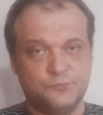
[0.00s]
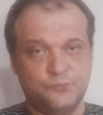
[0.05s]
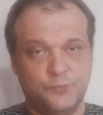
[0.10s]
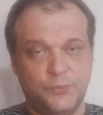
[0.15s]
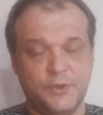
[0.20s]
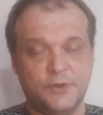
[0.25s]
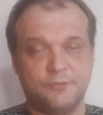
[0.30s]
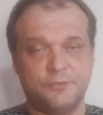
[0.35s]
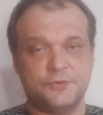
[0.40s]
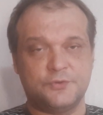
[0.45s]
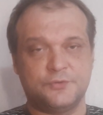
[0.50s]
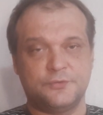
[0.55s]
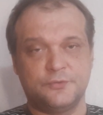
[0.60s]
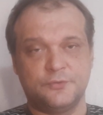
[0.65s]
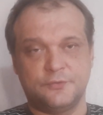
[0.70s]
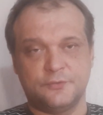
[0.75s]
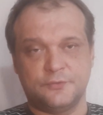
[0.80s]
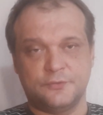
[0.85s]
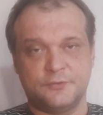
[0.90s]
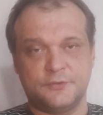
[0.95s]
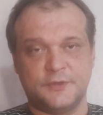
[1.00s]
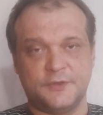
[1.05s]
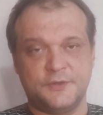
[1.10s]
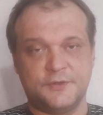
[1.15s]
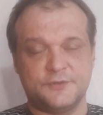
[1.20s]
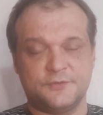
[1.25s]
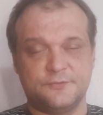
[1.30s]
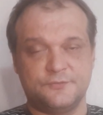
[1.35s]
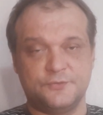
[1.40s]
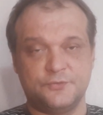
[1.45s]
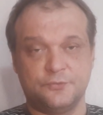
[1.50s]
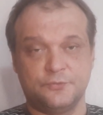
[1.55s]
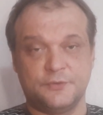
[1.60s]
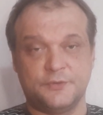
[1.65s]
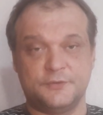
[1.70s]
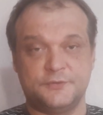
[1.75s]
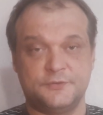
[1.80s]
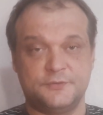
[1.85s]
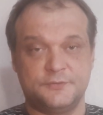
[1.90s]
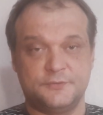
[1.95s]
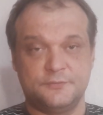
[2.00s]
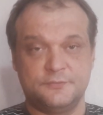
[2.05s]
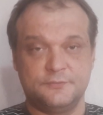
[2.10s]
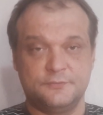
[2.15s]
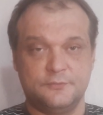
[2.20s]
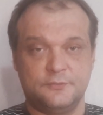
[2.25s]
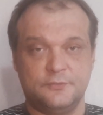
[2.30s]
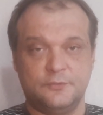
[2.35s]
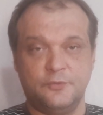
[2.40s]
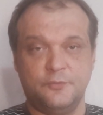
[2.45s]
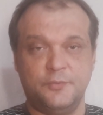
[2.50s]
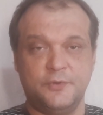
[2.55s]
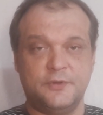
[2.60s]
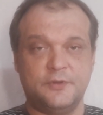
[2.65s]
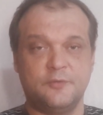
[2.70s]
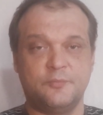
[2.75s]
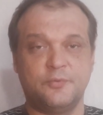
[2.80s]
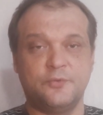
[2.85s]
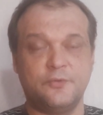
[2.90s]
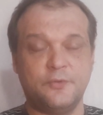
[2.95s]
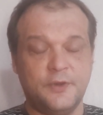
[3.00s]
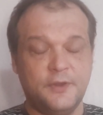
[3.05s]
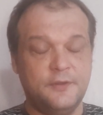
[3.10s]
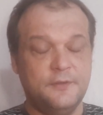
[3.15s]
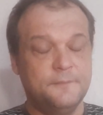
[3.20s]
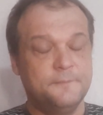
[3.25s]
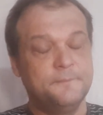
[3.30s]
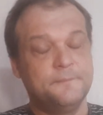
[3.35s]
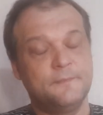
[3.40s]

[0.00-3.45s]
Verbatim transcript: Первое, что, конечно, все у нас любители покурить,